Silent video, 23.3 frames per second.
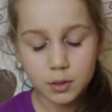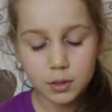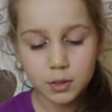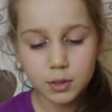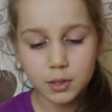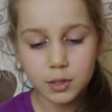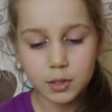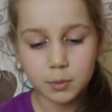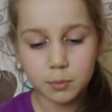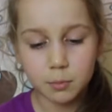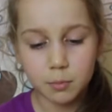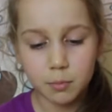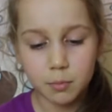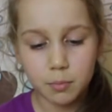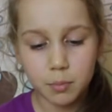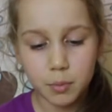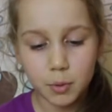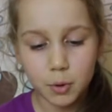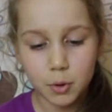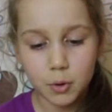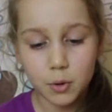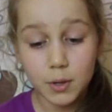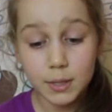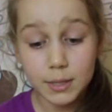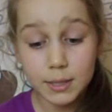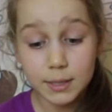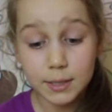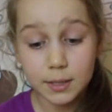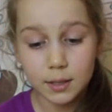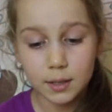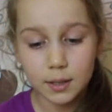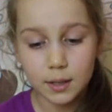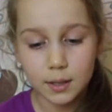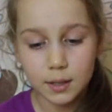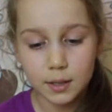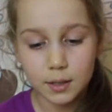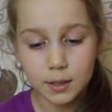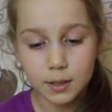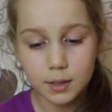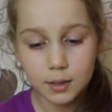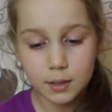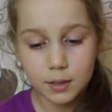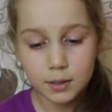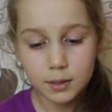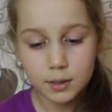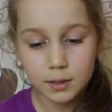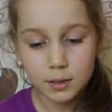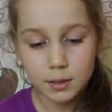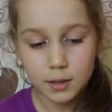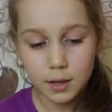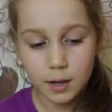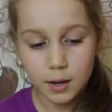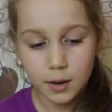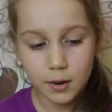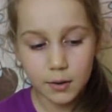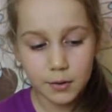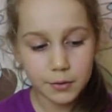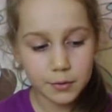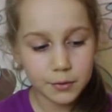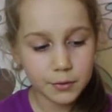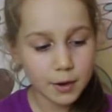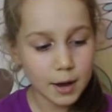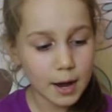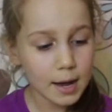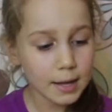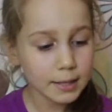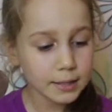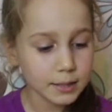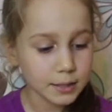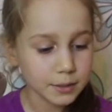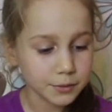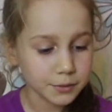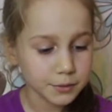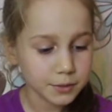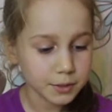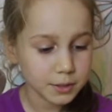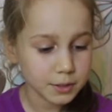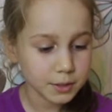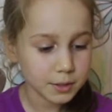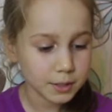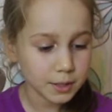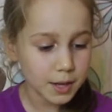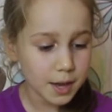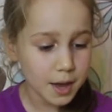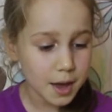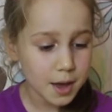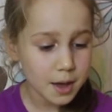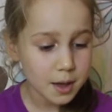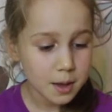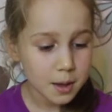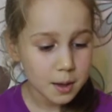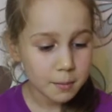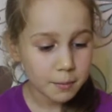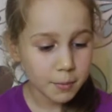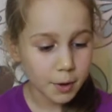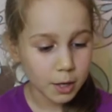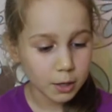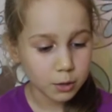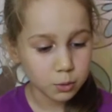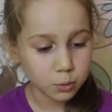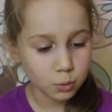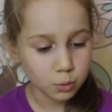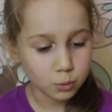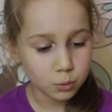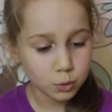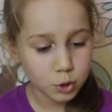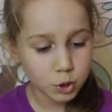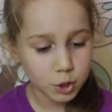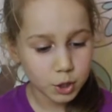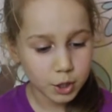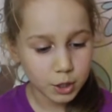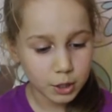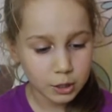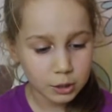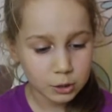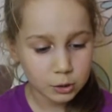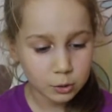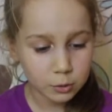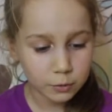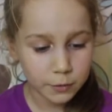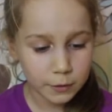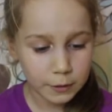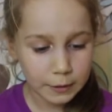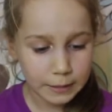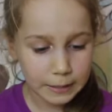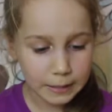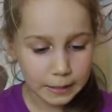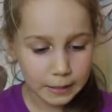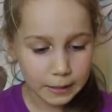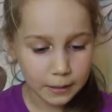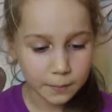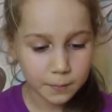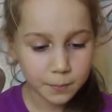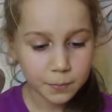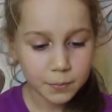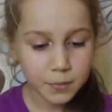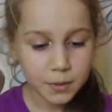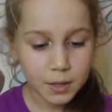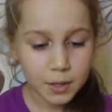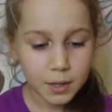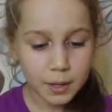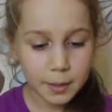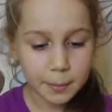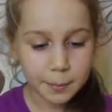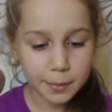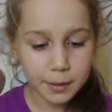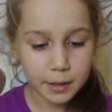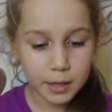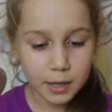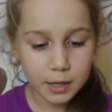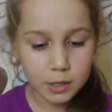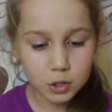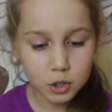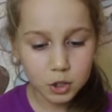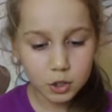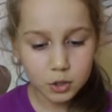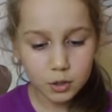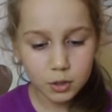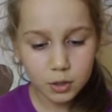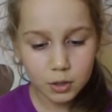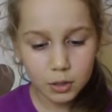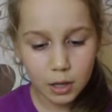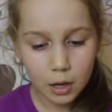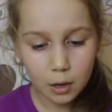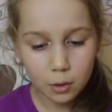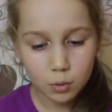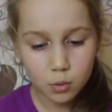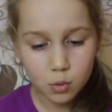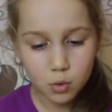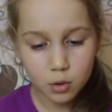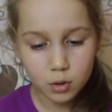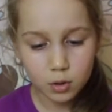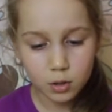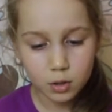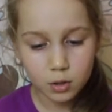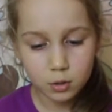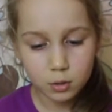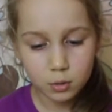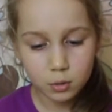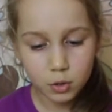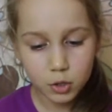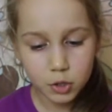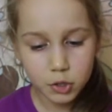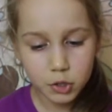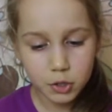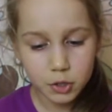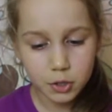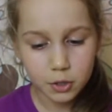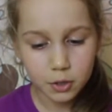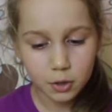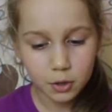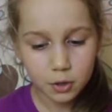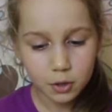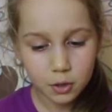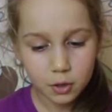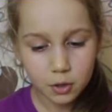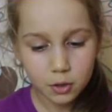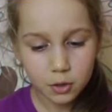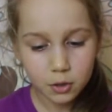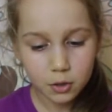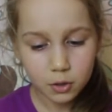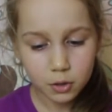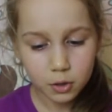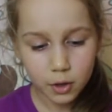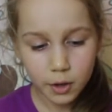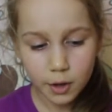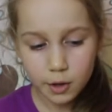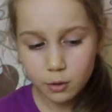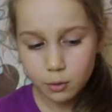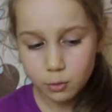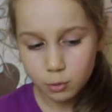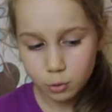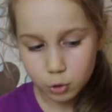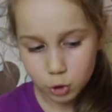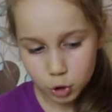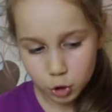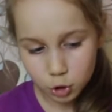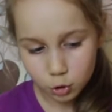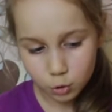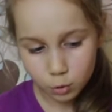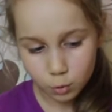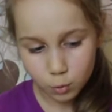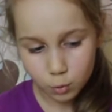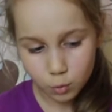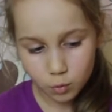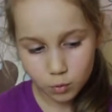сбросила с кровати все подушки и тюфяки и положила на голые доски горошинку